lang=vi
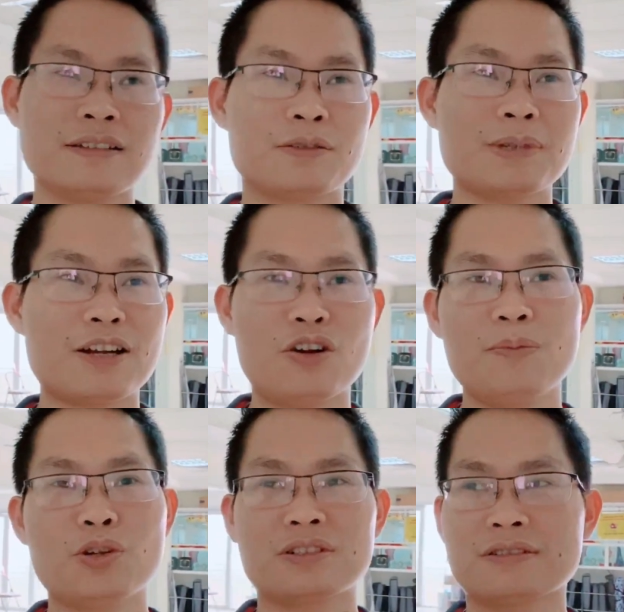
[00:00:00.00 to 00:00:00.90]
chúng ta có
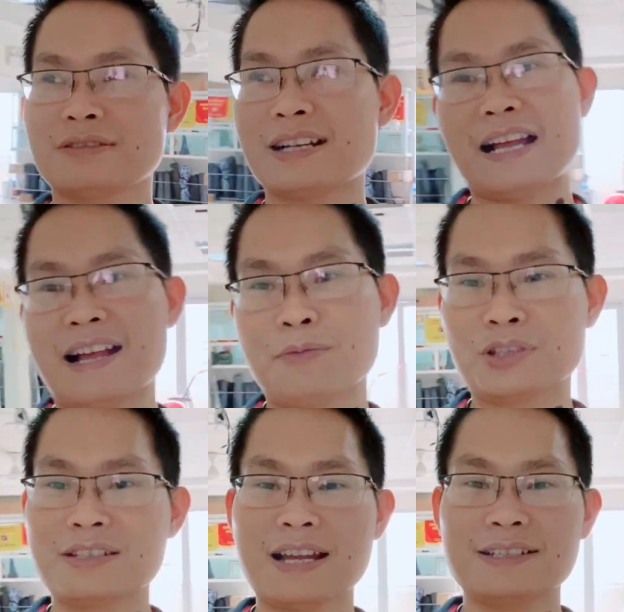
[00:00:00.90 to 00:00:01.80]
một cả một
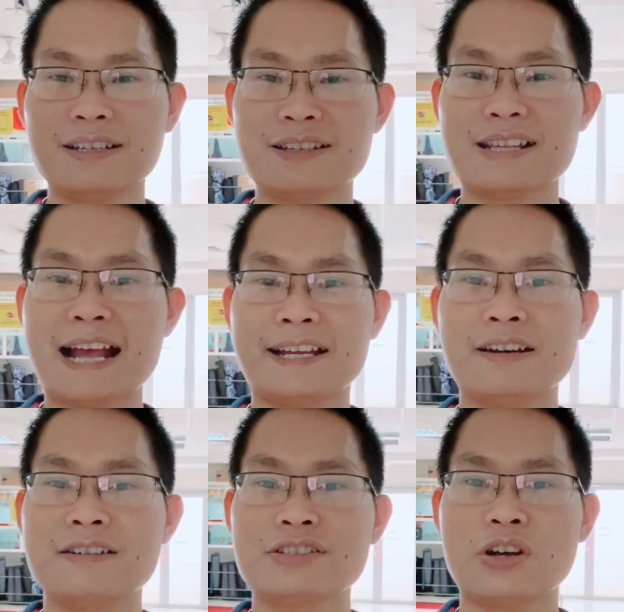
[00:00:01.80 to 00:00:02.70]
thời gian rất là dài
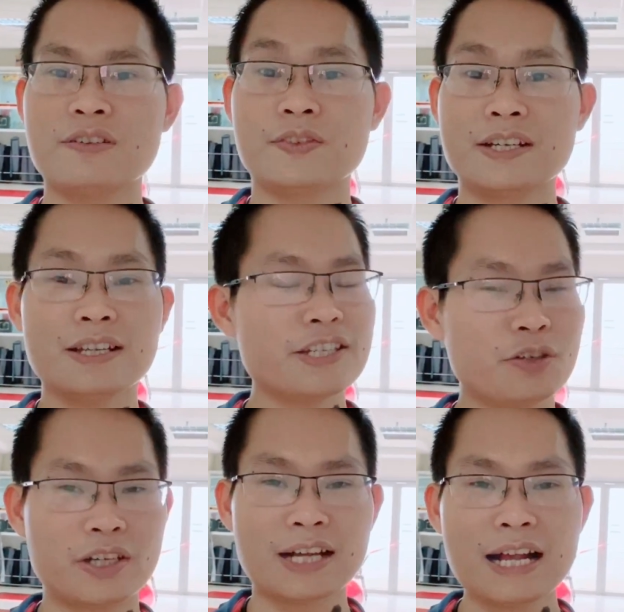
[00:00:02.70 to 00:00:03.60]
hơn so với rất nhiều
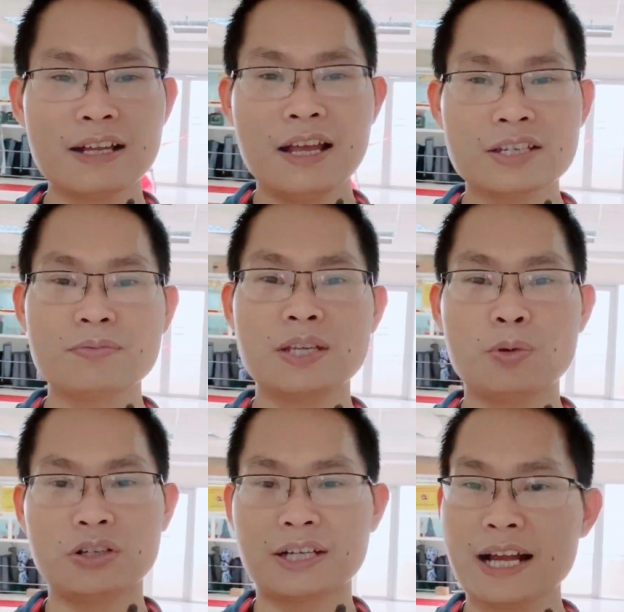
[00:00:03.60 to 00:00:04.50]
người khác trong khi
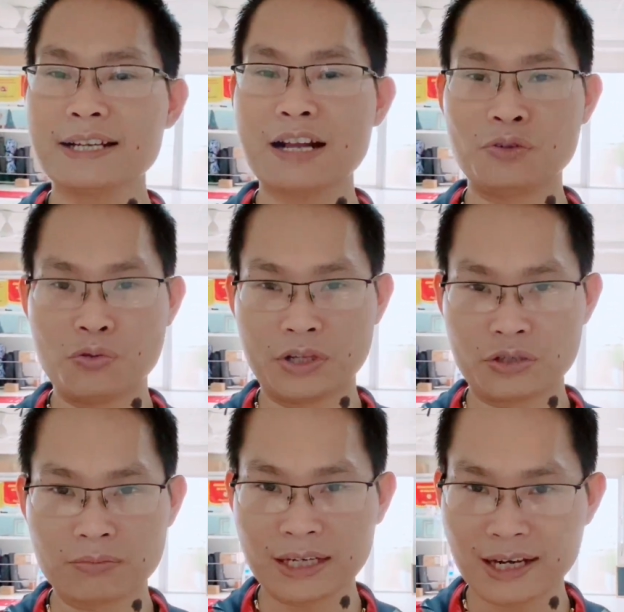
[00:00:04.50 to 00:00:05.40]
mọi người khác đang ngủ thì
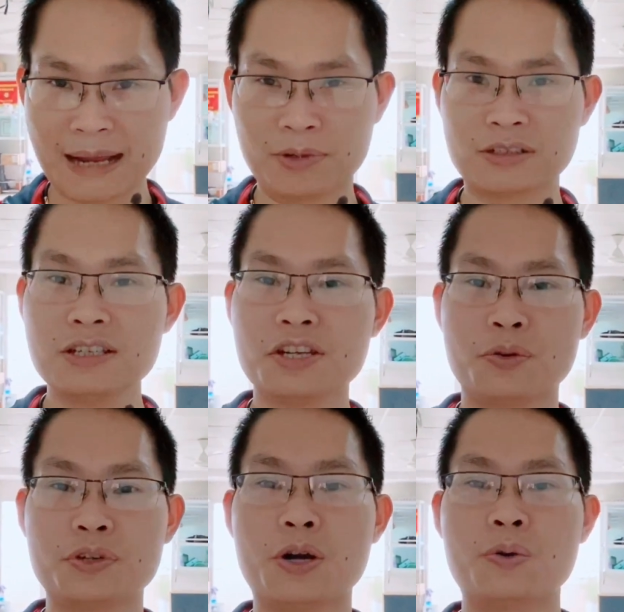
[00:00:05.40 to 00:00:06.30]
chúng ta đã làm được rất
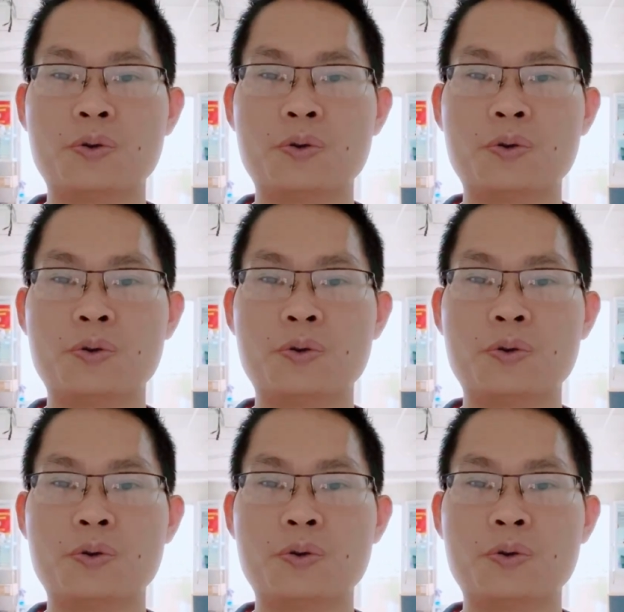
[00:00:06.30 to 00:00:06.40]
nhiều điều